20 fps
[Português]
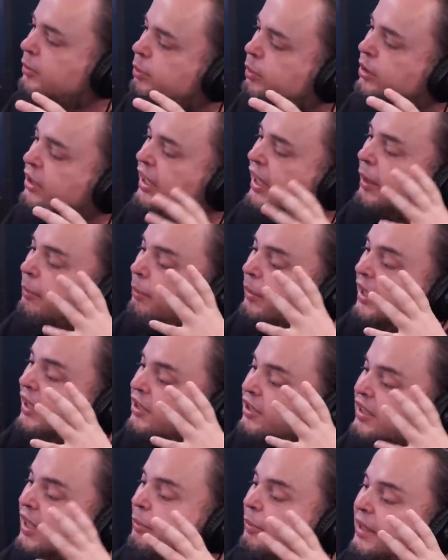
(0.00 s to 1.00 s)
porque a mente
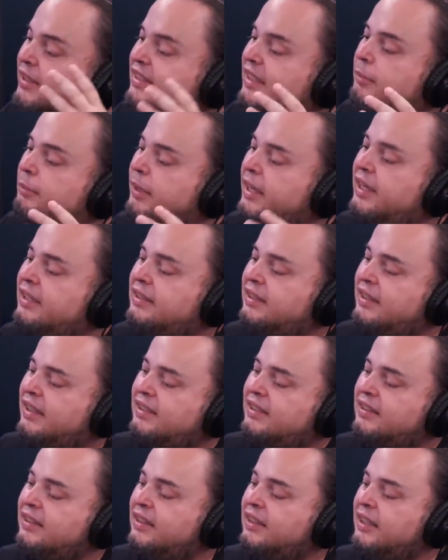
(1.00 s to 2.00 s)
está mais aberta
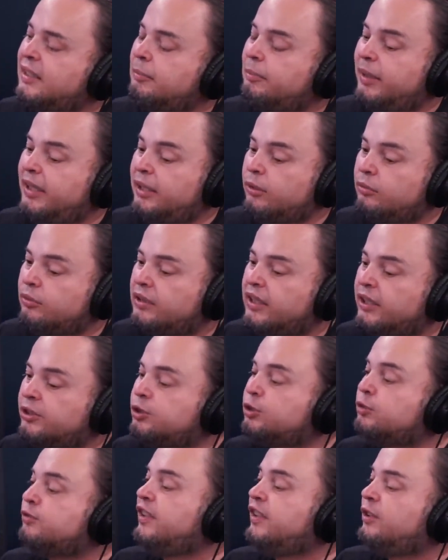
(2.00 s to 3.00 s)
nesse período da
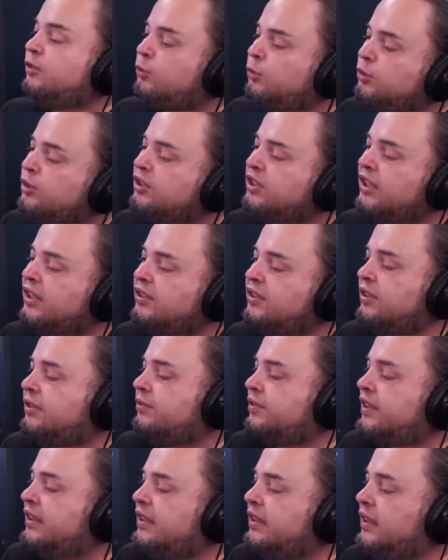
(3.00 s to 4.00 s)
juventude
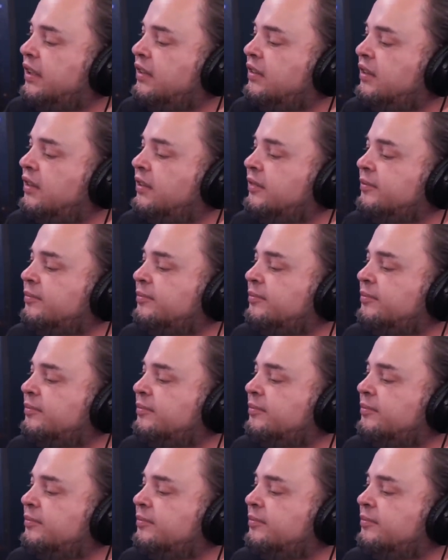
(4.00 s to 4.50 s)
científica deles, né?